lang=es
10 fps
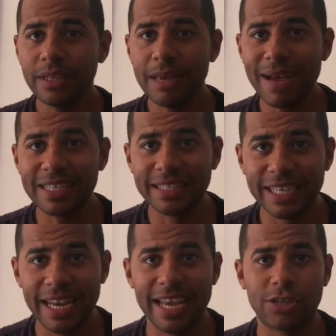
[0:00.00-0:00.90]
¿Qué más?
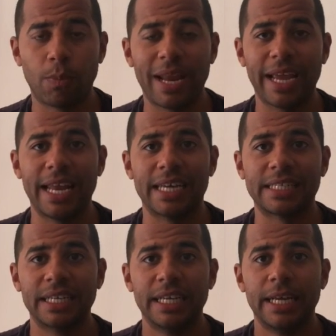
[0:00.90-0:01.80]
Nigeria, Super
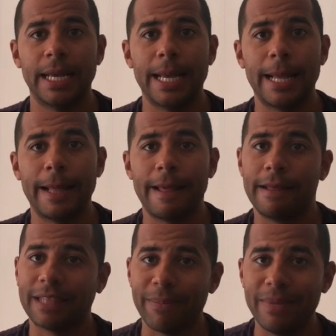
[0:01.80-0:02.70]
Águilas,
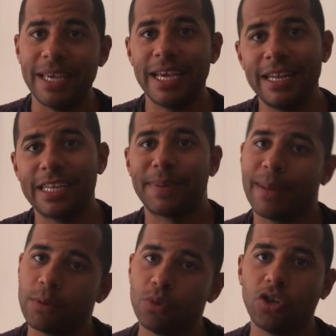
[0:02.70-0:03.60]
eh, también
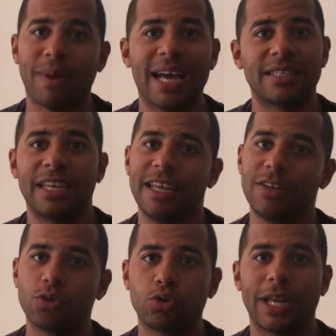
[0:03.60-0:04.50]
esperamos mucho más, ¿eh?
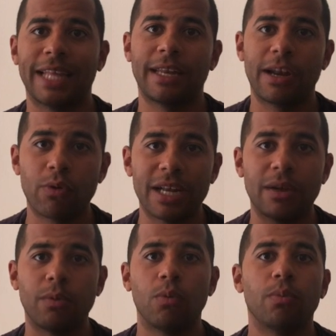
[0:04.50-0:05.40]
nos gustaría tener
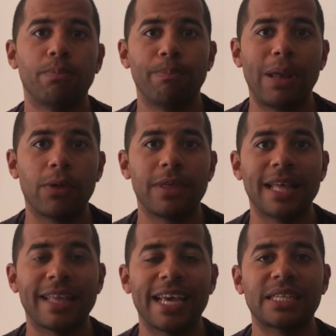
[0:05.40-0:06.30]
una
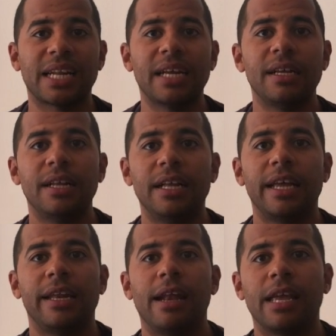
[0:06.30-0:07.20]
velocidad extra
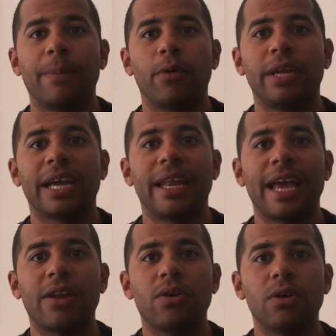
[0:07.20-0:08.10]
en el equipo
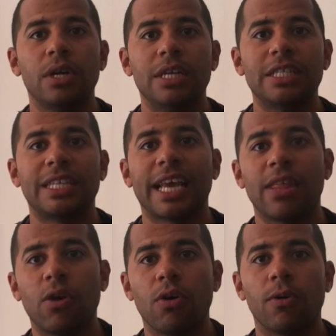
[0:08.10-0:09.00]
nigeriano. Se
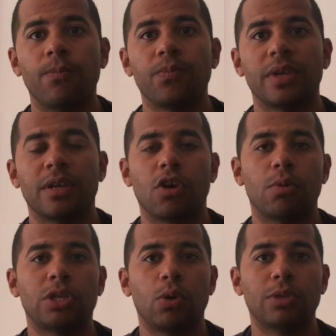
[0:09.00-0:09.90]
quedó
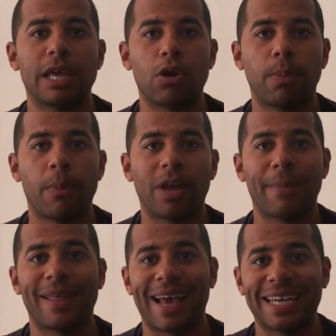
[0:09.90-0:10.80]
como segunda de grupo
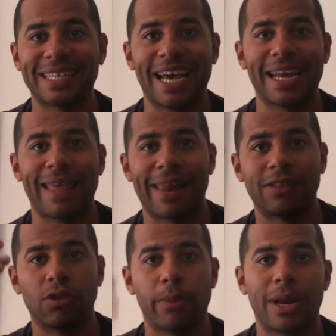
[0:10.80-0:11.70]
porque Madagascar le
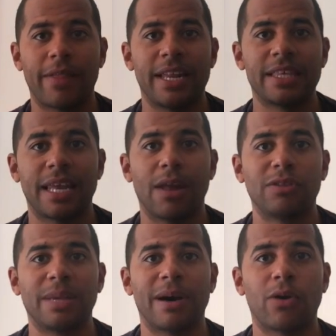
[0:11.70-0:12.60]
adelantó por la derecha en la
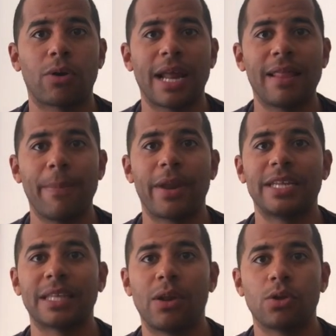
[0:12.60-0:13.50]
última jornada, pero ahí
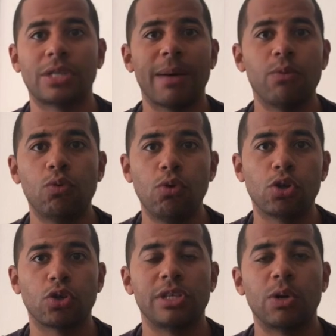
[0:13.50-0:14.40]
están los Samu,
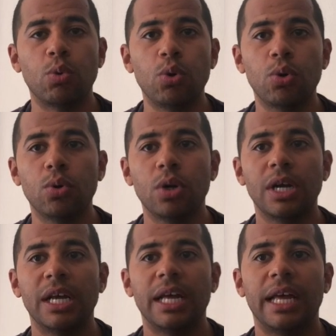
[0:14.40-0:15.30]
los oyekuru
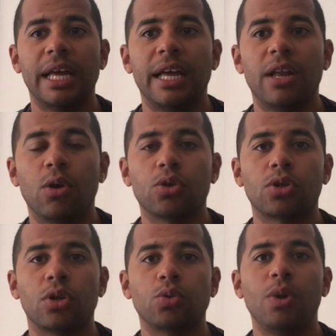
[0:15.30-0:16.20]
eh,
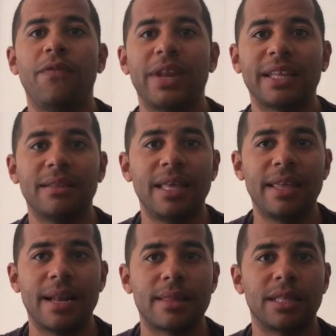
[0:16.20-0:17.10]
los, los, Wilfried en
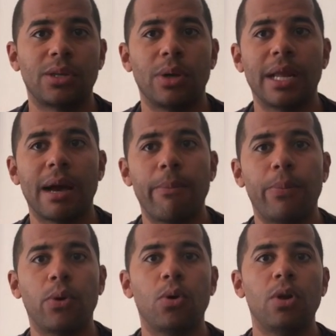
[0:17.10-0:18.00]
el centro del
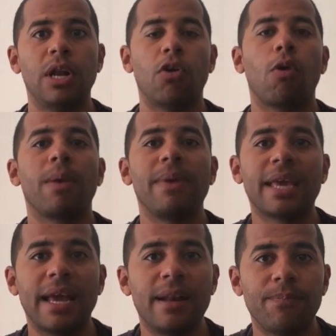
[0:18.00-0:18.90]
campo, Obi
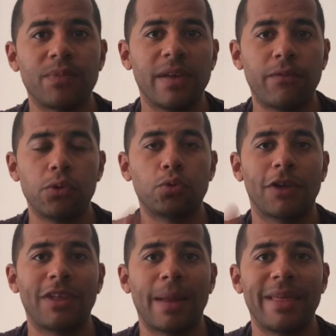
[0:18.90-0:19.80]
Mikel
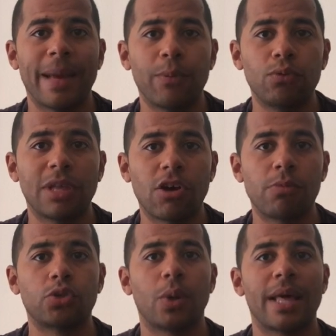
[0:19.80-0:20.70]
fluctuando en la media punta,
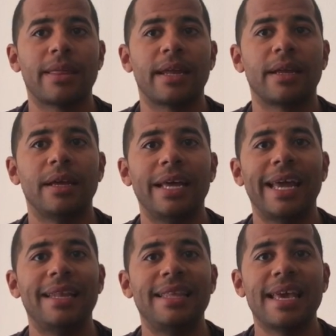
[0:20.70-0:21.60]
como suele hacer
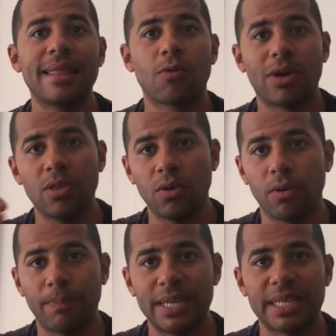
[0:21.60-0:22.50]
el 10
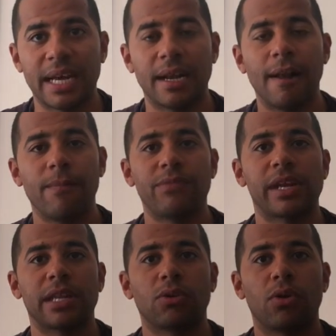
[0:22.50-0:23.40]
cuando pisa
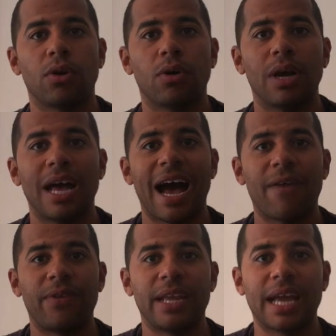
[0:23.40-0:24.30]
territorio
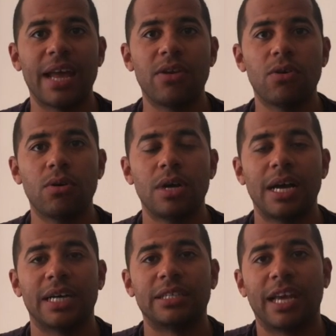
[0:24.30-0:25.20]
africano.
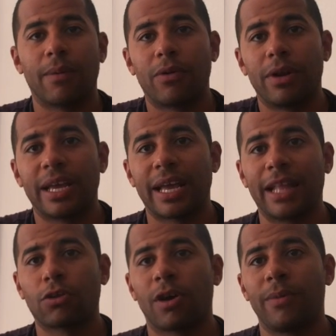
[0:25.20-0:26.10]
Así que bueno,
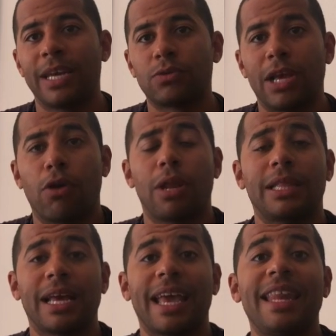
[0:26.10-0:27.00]
Nigeria todavía es una
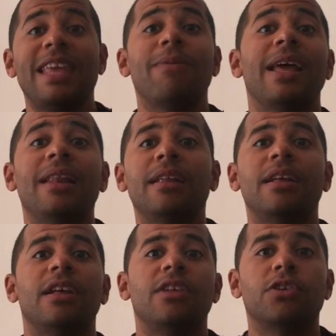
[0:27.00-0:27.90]
incógnita. ¿Qué
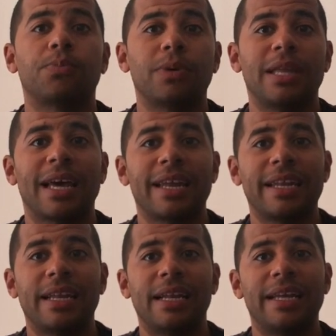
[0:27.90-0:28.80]
nivel nos puede dar en